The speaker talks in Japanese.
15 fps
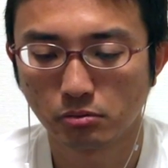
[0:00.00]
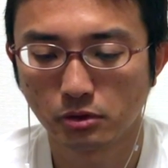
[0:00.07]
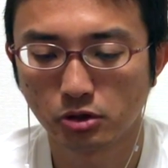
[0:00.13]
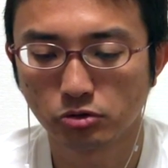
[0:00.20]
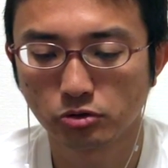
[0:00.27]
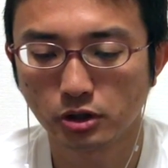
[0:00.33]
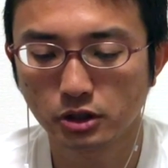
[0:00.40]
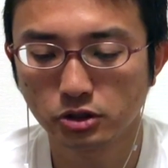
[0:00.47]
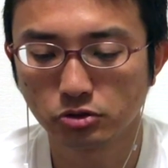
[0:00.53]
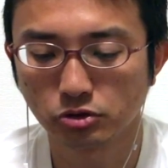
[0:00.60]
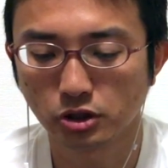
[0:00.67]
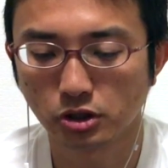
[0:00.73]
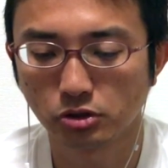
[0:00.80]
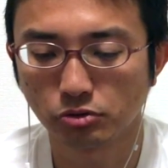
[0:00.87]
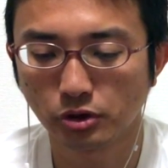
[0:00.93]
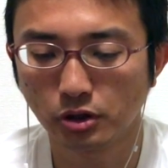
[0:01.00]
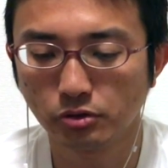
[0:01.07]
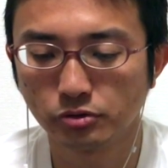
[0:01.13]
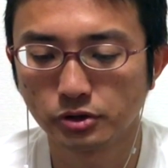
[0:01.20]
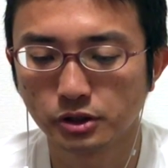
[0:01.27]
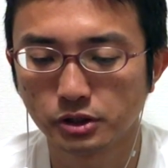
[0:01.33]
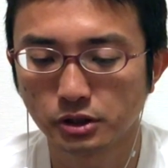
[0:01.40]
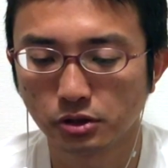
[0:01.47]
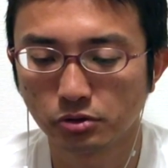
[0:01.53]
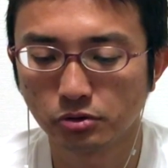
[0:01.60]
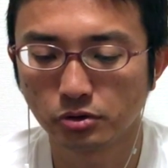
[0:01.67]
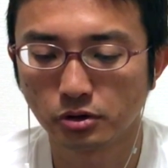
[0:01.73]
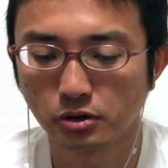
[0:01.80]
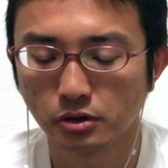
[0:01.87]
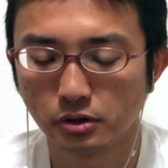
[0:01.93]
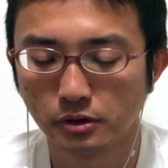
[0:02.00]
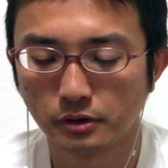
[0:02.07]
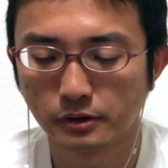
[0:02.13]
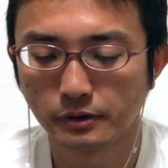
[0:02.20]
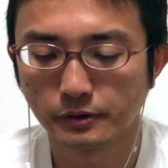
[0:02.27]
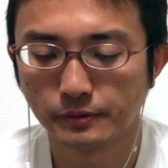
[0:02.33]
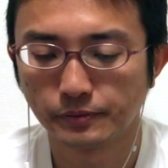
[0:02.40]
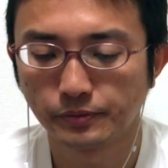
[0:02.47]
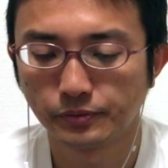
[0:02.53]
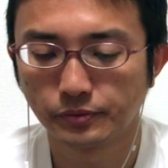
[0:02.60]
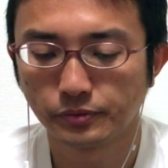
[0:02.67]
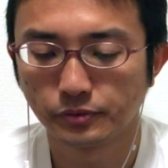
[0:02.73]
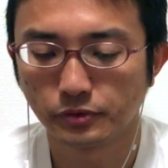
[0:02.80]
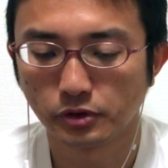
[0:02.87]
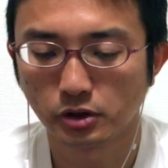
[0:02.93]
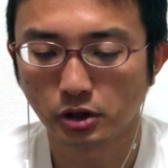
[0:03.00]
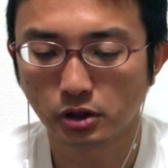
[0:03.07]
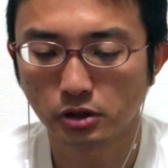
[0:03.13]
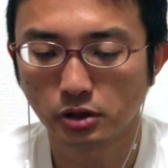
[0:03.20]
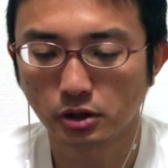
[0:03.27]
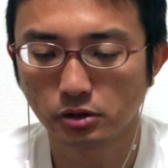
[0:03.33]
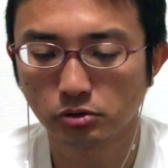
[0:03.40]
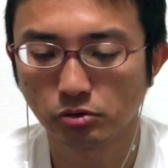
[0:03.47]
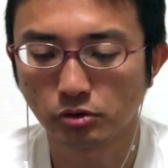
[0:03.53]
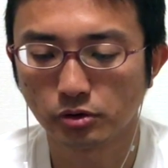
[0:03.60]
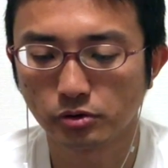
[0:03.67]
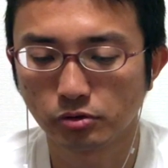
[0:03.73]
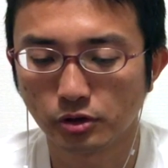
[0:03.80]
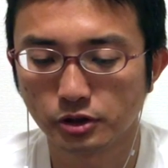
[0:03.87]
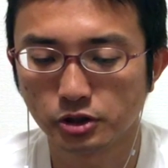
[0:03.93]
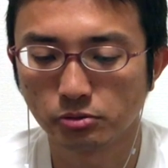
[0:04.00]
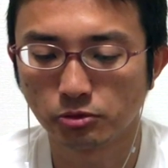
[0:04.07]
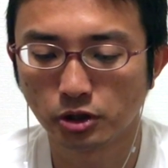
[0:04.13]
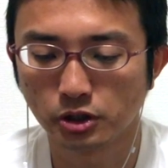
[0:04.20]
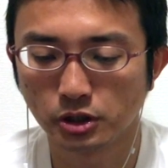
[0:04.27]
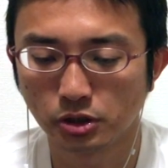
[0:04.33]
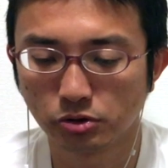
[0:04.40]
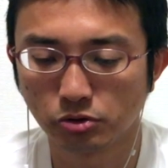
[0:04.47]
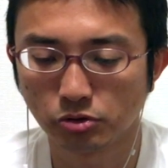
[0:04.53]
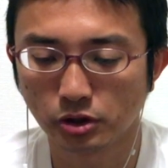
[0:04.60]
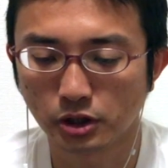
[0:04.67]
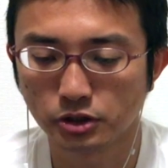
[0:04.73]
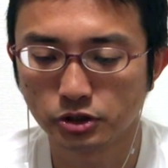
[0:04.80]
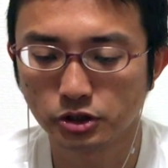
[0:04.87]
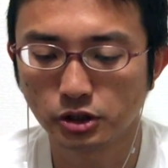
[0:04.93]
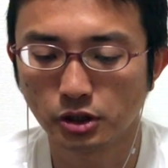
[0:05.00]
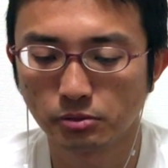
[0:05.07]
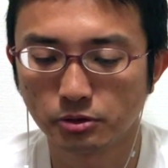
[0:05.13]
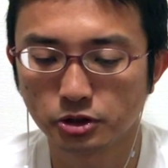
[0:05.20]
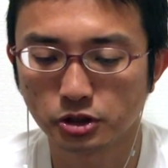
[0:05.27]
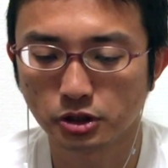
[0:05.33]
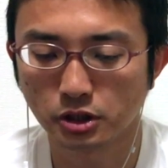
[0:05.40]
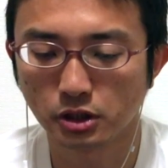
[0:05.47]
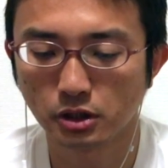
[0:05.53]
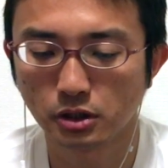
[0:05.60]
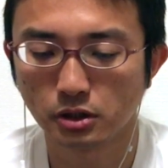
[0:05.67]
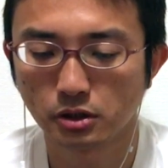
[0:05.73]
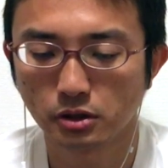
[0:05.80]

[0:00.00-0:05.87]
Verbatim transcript: まあ、6八の金取れるんですけど、なかなか取らせてもらえないという感じになりましたね。